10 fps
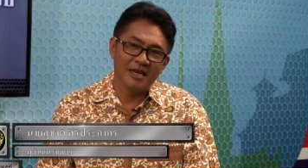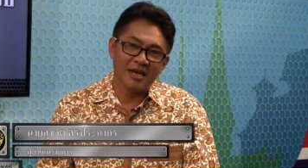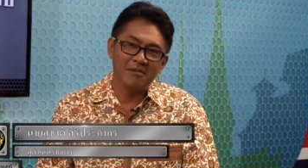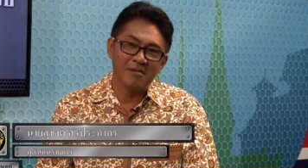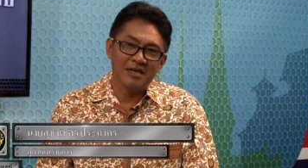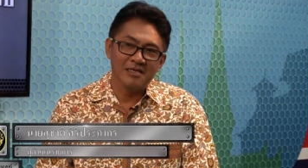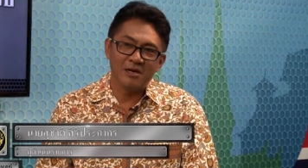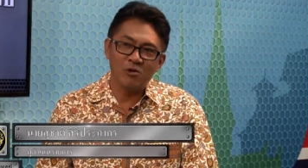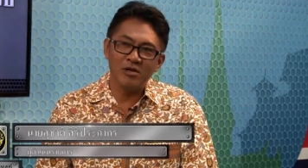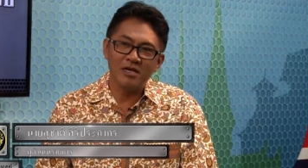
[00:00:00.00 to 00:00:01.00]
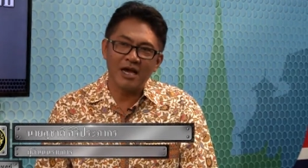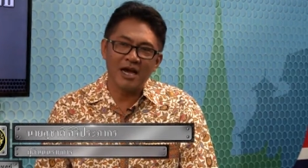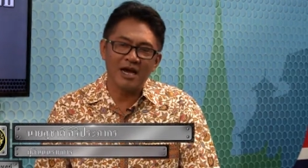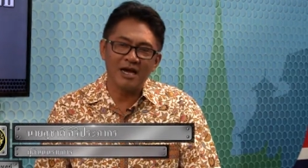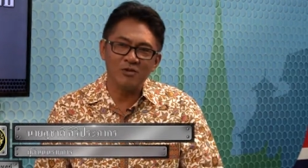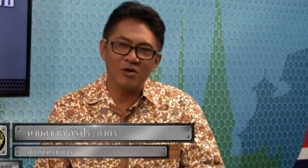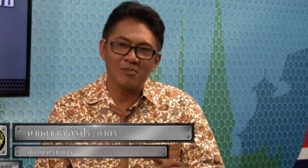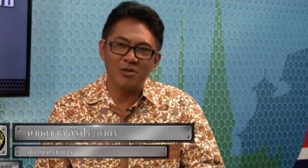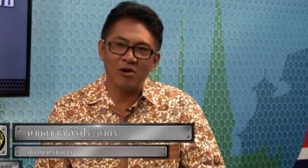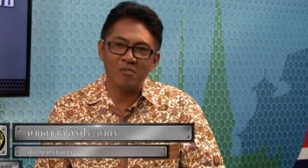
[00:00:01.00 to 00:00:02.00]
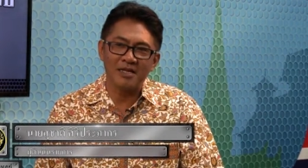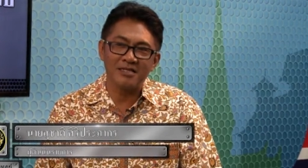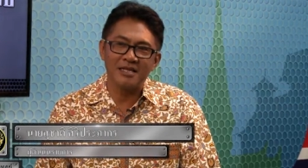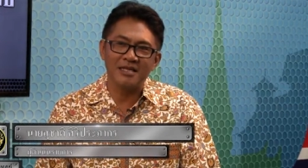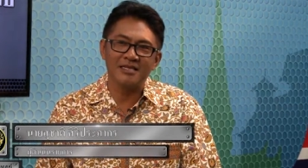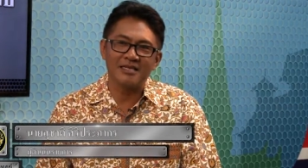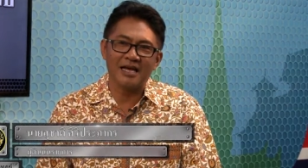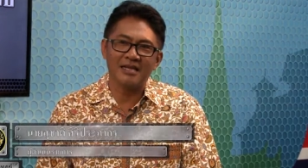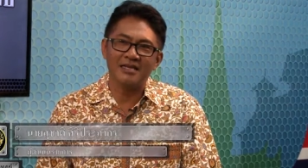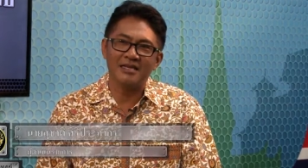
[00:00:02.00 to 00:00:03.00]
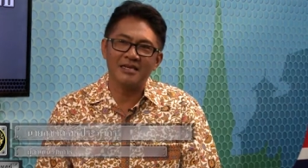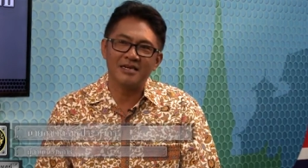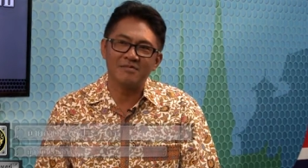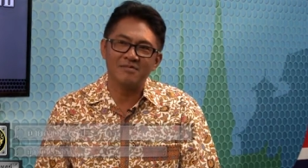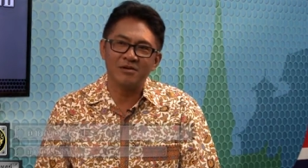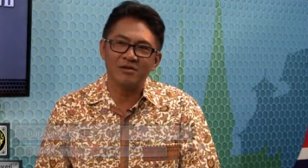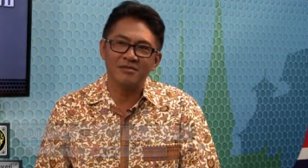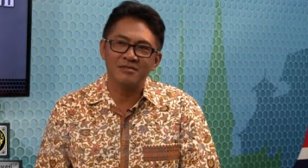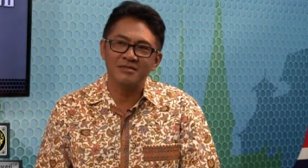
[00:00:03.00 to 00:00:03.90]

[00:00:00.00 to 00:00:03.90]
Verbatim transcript: นะครับยังคุยค้างอยู่กับน้องบัตตีสาลีนะครับน้อง